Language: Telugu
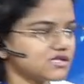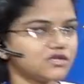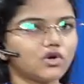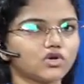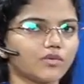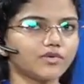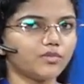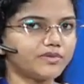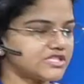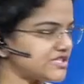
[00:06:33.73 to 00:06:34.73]
డాట్ కామ్ని
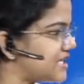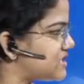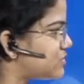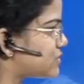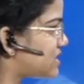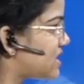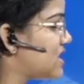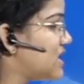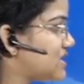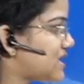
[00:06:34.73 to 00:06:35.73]
ఓపెన్ చేయాల్సి ఉంటుంది
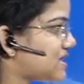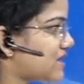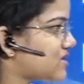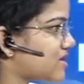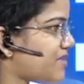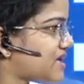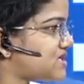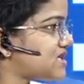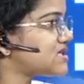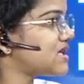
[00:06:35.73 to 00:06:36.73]
దాని తర్వాత
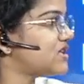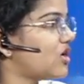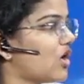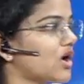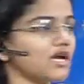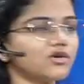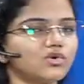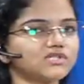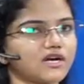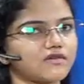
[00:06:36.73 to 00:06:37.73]
పర్చేజ్ లేదా ఆన్లైన్
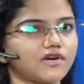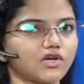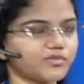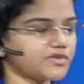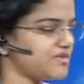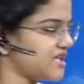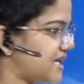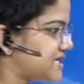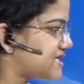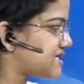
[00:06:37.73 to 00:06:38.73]
కోర్స్ అనేటువంటి ఆప్షన్ మీద
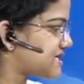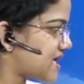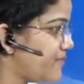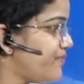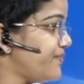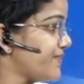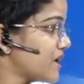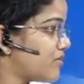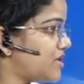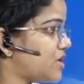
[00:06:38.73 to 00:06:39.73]
క్లిక్ చేస్తే
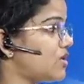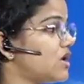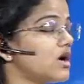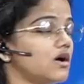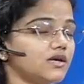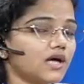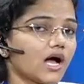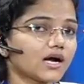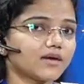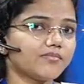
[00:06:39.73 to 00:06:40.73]
మీరు
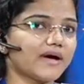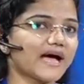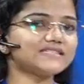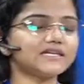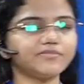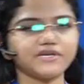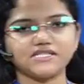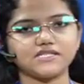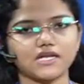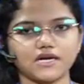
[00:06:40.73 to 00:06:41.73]
అక్కడ బ్యాచ్ అండ్
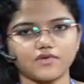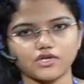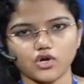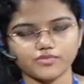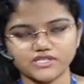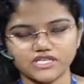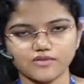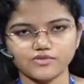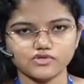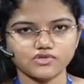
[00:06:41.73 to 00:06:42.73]
పర్చేజ్ అనేటువంటి ఆప్షన్
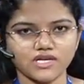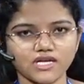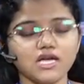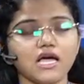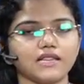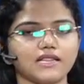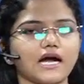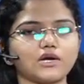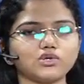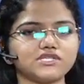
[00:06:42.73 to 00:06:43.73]
కనిపిస్తుందండి
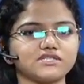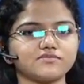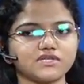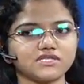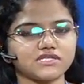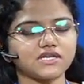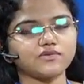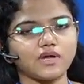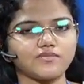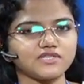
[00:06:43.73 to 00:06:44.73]
దాంట్లో సిక్స్ మంత్సా
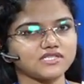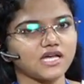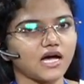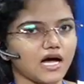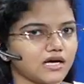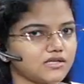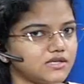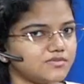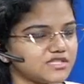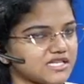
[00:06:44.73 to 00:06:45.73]
ట్వెల్వ్ మంత్సా అది
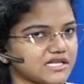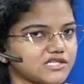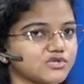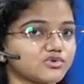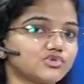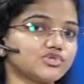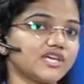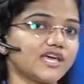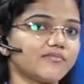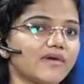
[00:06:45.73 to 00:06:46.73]
మీరు సెలెక్ట్ చేసుకోవచ్చు
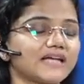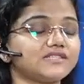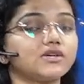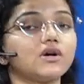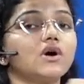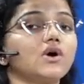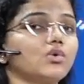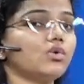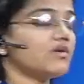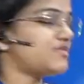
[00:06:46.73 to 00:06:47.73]
ఏ బ్యాచ్
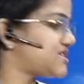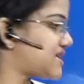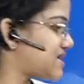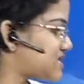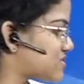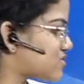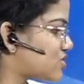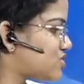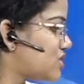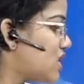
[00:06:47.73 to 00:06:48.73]
కూడా మీరు సెలెక్ట్
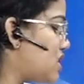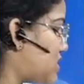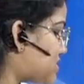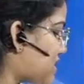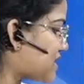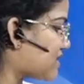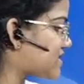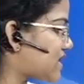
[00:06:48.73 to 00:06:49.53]
చేసుకోవచ్చు దాని తర్వాత